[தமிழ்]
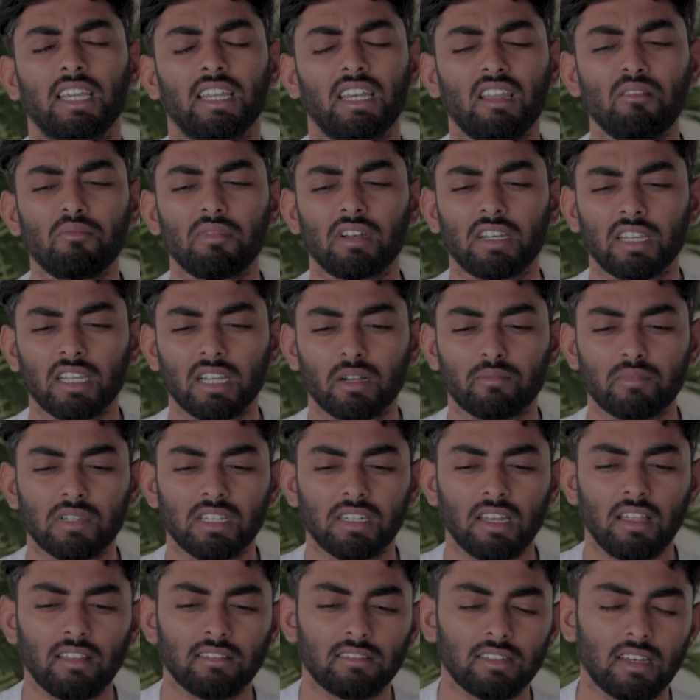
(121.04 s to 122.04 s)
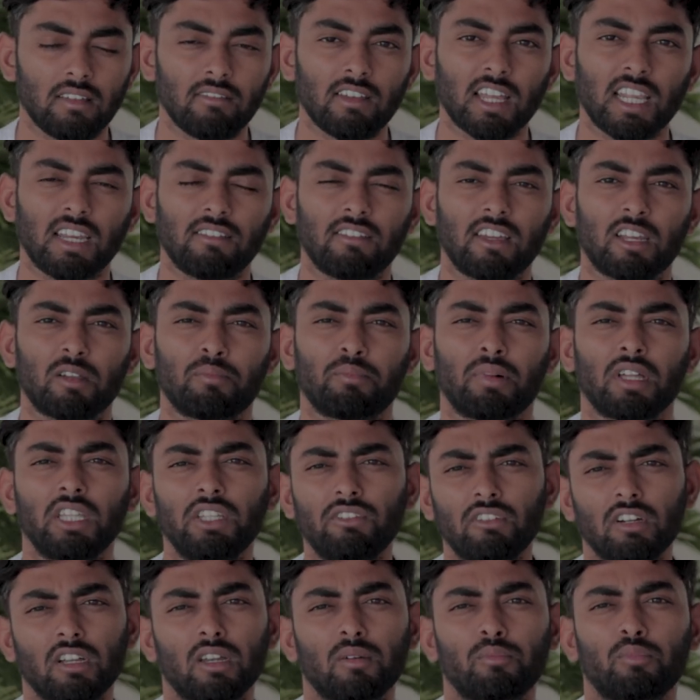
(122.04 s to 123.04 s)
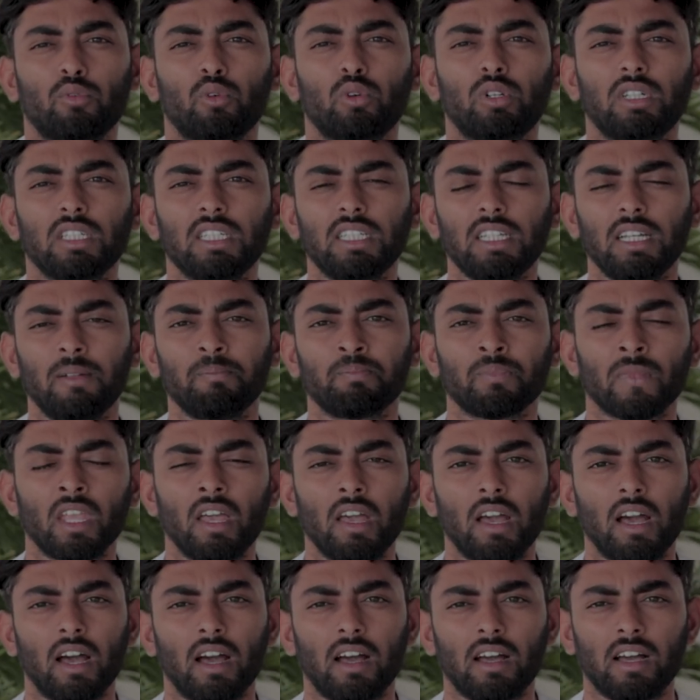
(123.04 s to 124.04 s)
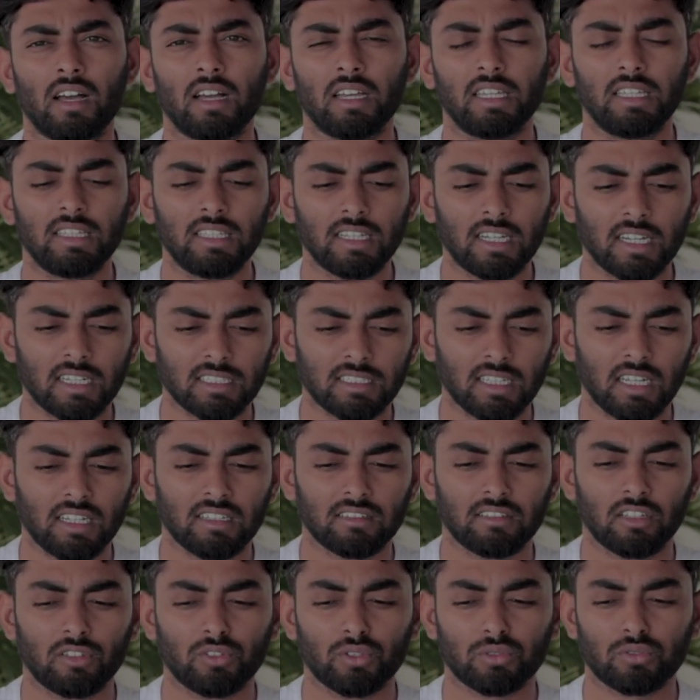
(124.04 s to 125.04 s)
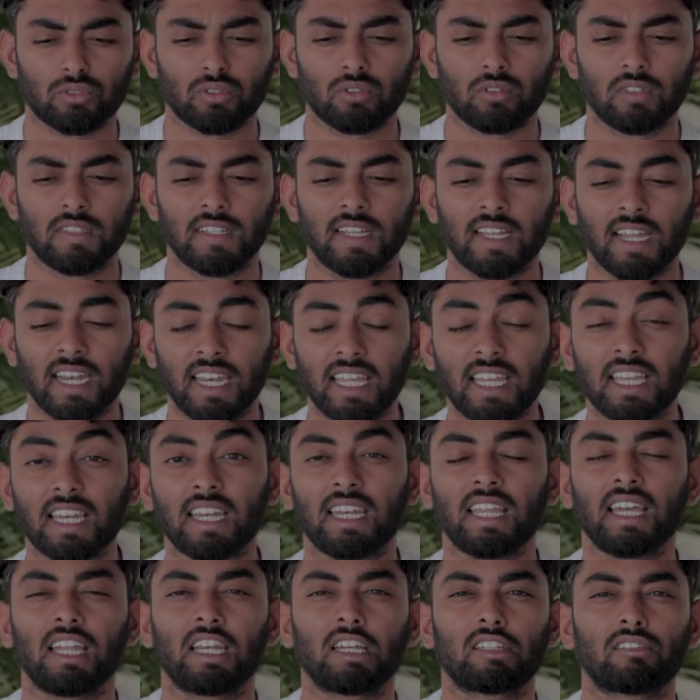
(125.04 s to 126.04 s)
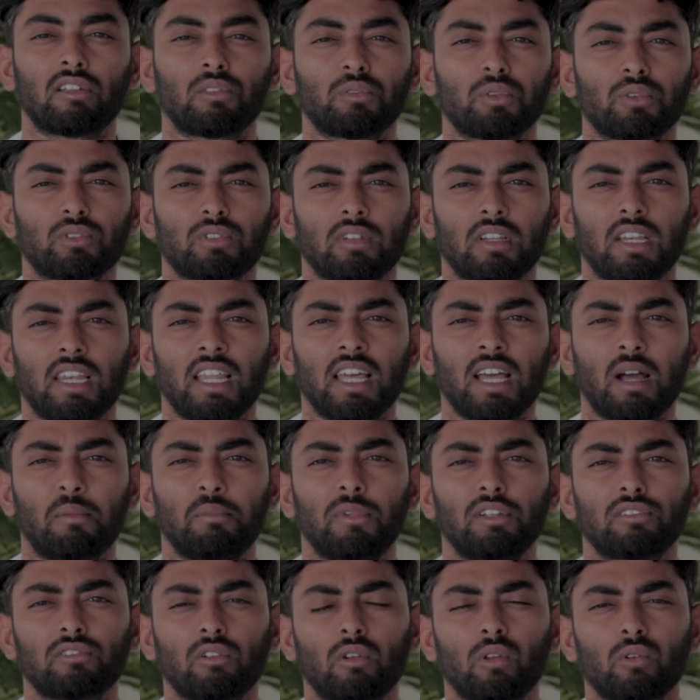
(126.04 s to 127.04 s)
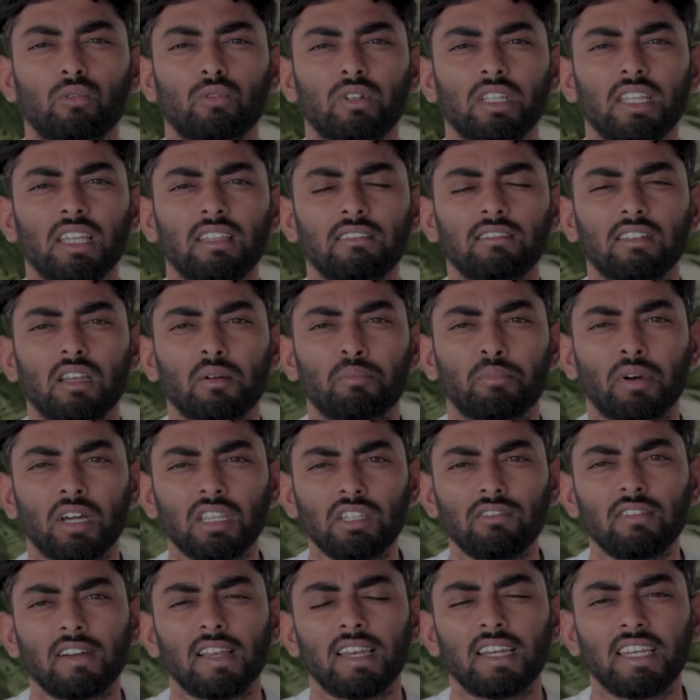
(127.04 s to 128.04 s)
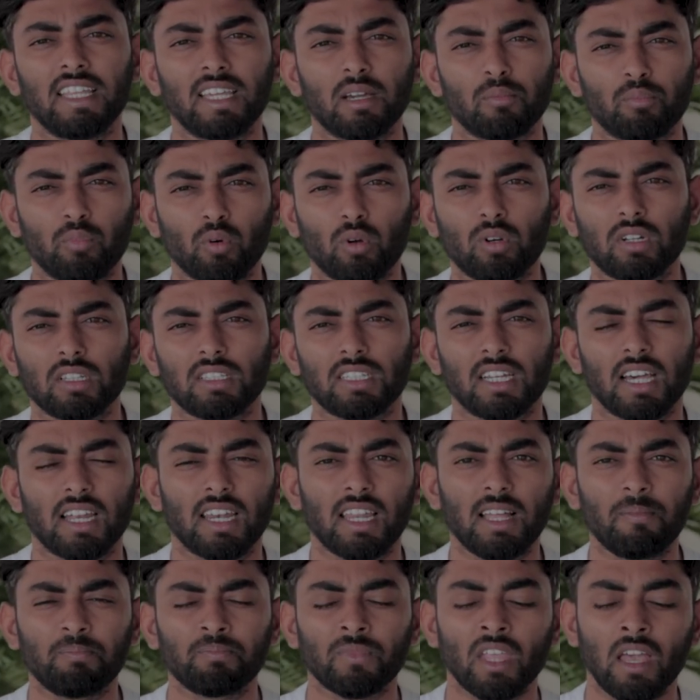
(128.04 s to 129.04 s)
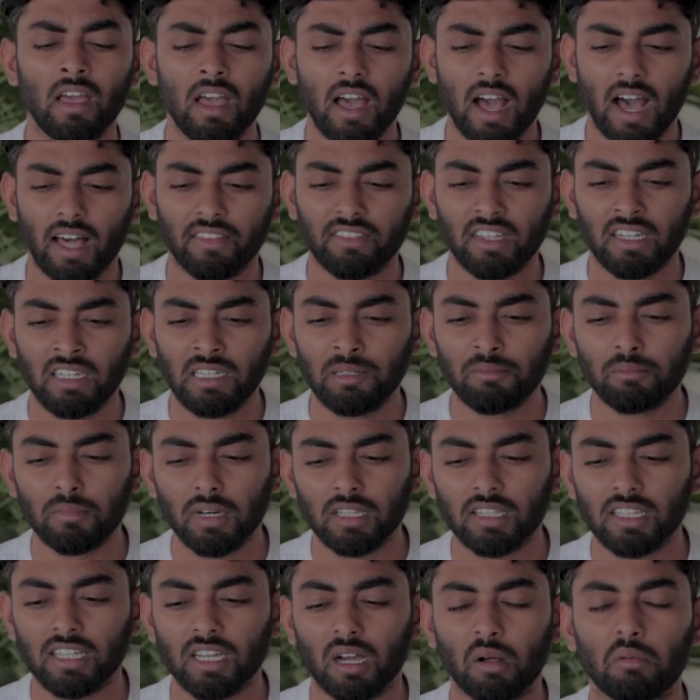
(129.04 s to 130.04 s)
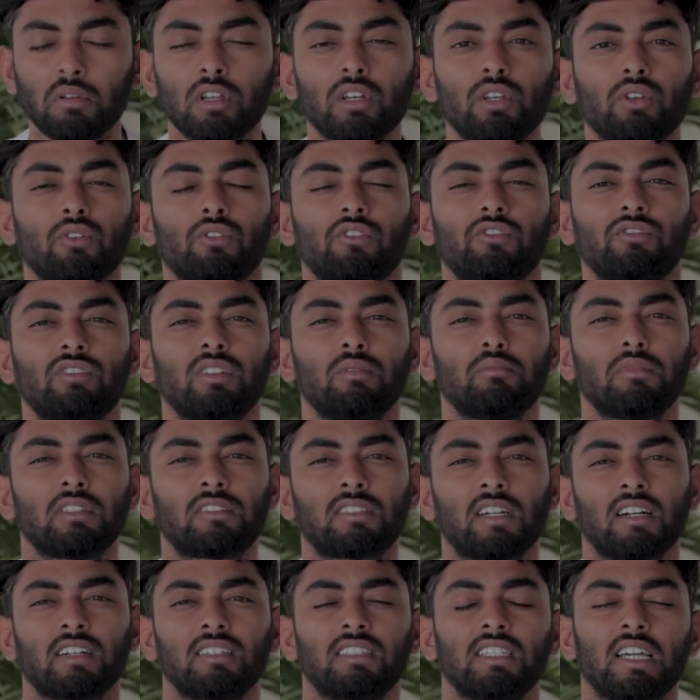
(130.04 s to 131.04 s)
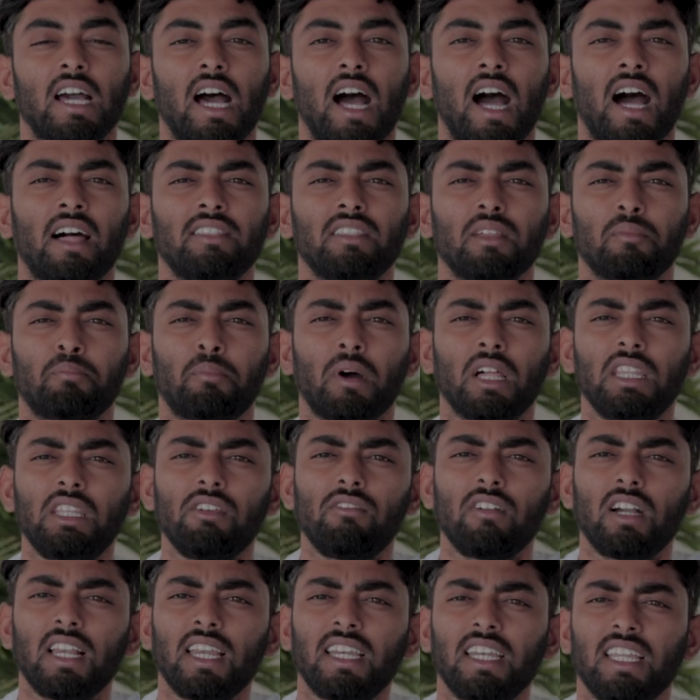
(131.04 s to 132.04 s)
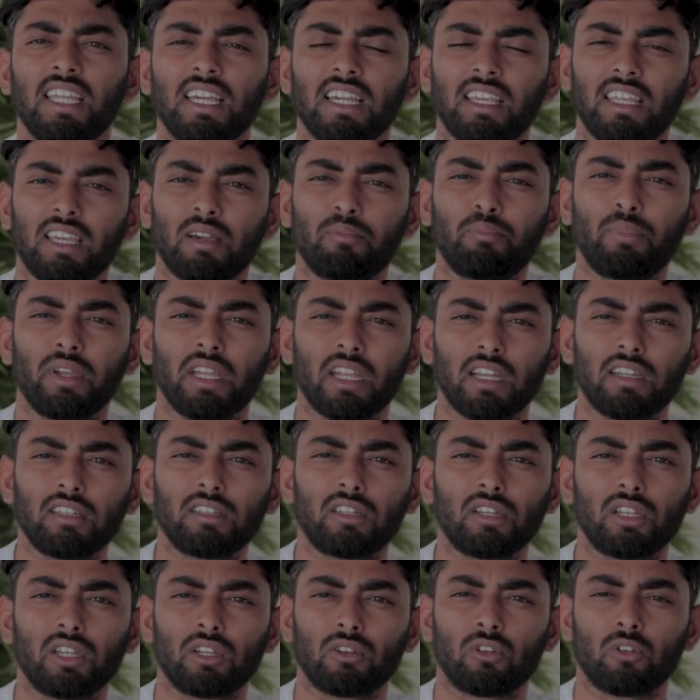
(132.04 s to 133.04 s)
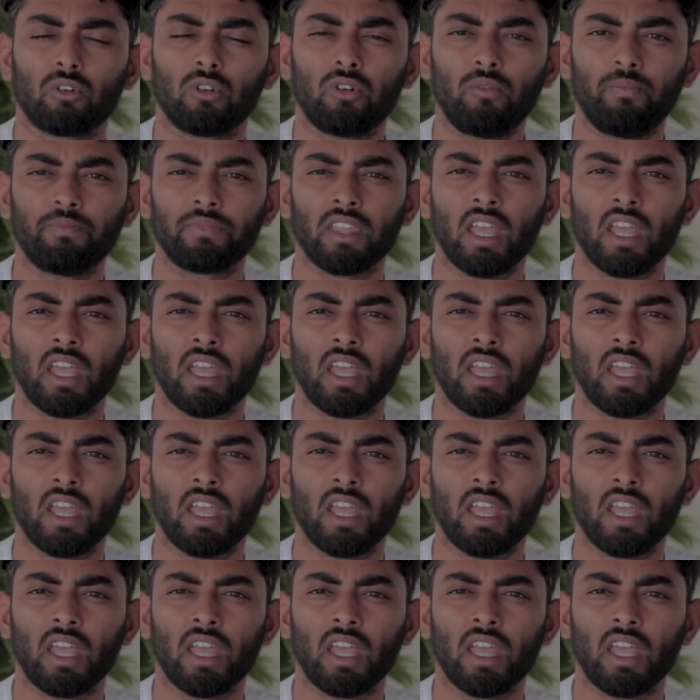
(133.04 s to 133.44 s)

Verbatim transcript: நீங்கள் என்ன பண்ணுறீங்க அப்படின்னா சில வேறு வேறு பதிவுகளை போட்டு இது கிடைச்சா எனக்கு சந்தோஷம் இது கிடைக்கலன்னா எனக்கு சந்தோஷம் இல்லை அப்படின்னு சொல்லக்கூடிய சில பதிவுகளை நீங்கள் போடுறதுனால அந்த நிம்மதி அப்படின்ற ஒரு விஷயம் மிஸ் ஆகுது அந்த பதிவுகளை நீங்கள் எப்போ எடுக்கிறீங்களோ